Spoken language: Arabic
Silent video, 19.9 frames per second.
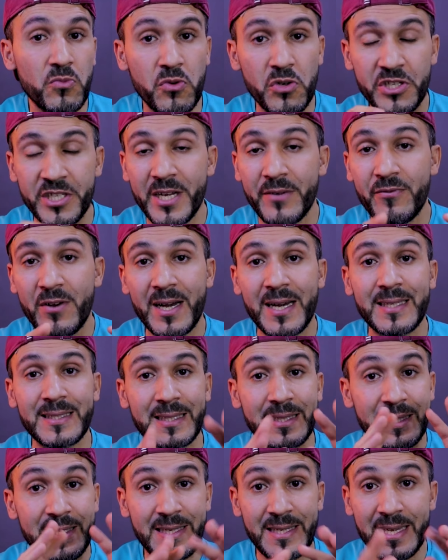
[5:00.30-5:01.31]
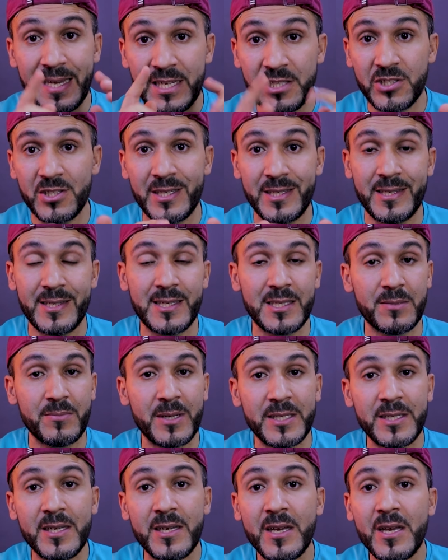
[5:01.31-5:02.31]
موجه فقط للشركات
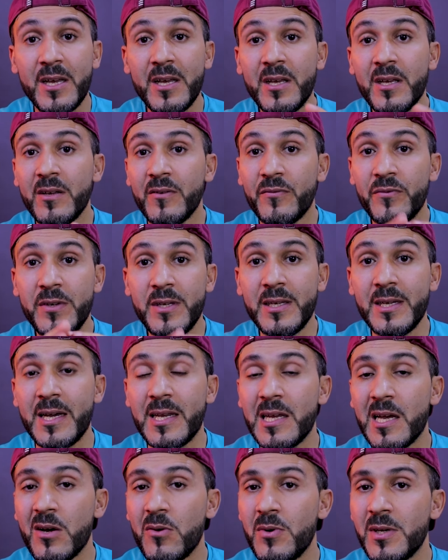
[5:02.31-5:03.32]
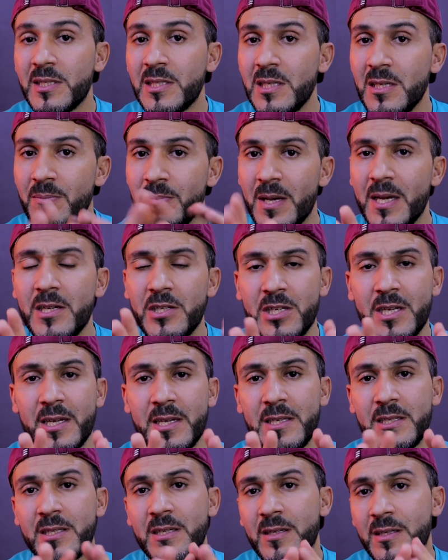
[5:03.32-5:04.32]
معناه في الحواسيب
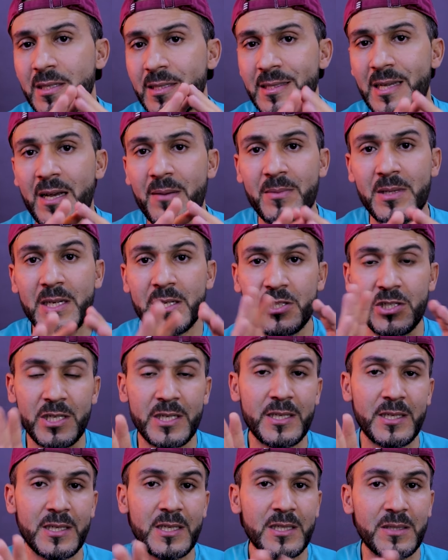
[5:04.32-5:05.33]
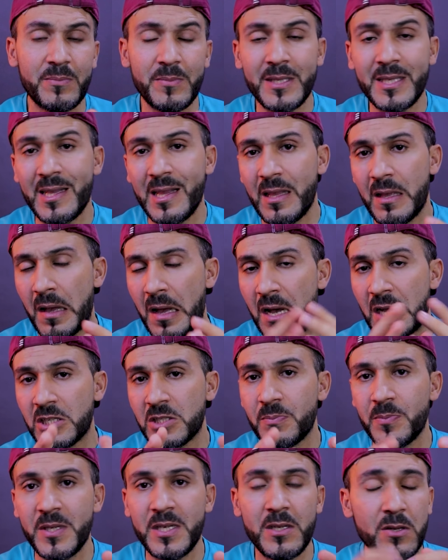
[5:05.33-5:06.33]
الجاهزة اللي تعملها الشركات مثل
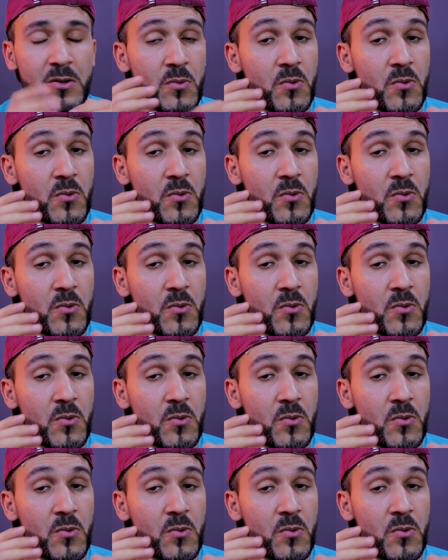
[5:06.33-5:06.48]
بي